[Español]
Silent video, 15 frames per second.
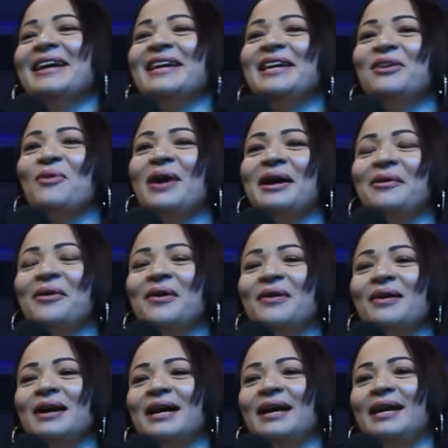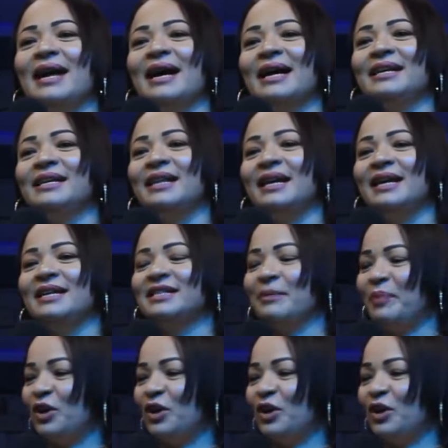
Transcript: Y luego eh, la gallina le dice,